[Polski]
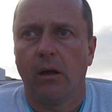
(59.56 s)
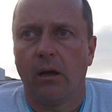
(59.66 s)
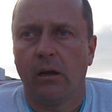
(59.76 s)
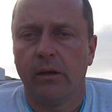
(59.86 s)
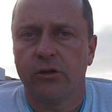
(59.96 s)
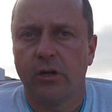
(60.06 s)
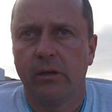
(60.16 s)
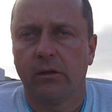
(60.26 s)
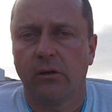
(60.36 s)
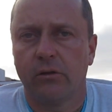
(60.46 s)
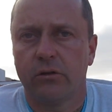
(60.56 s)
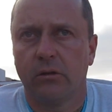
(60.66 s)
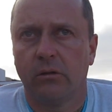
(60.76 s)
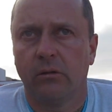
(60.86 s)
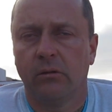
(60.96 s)
A jeżeli ktoś y,
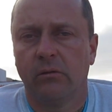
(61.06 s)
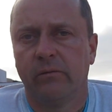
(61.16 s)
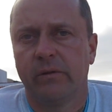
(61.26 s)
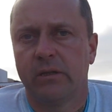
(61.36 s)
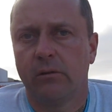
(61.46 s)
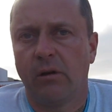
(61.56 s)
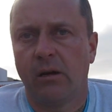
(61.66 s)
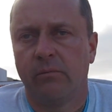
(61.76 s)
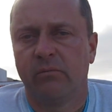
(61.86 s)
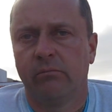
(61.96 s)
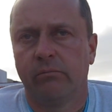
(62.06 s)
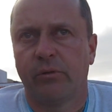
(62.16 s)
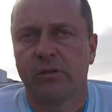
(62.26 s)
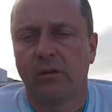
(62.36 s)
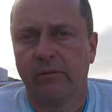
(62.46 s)
wysyła
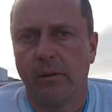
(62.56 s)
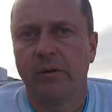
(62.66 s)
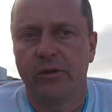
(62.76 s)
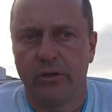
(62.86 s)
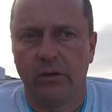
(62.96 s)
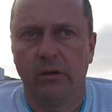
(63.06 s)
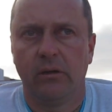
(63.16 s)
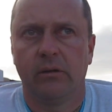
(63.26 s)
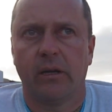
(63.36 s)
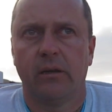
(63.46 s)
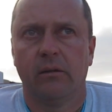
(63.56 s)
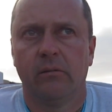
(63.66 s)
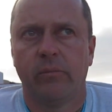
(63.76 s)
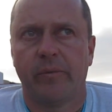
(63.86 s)
pozytywne myśli, takie po